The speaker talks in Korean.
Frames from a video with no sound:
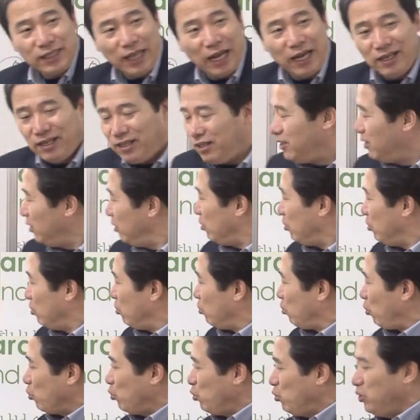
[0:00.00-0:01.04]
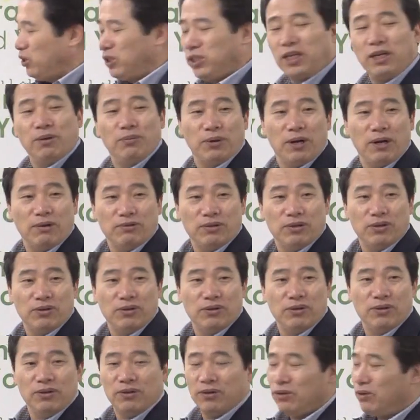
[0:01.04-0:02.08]
단어를 도출시켜
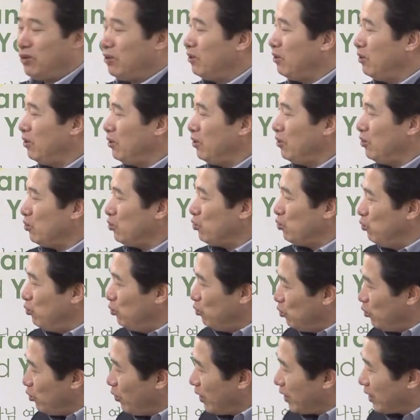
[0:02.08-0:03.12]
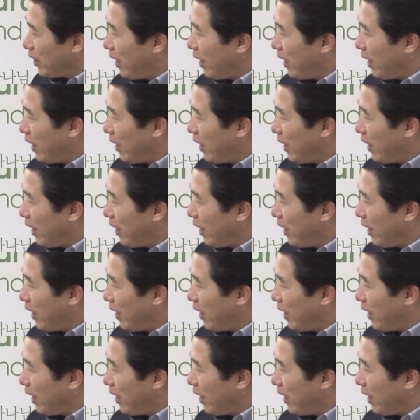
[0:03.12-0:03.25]
보라고요. 중요한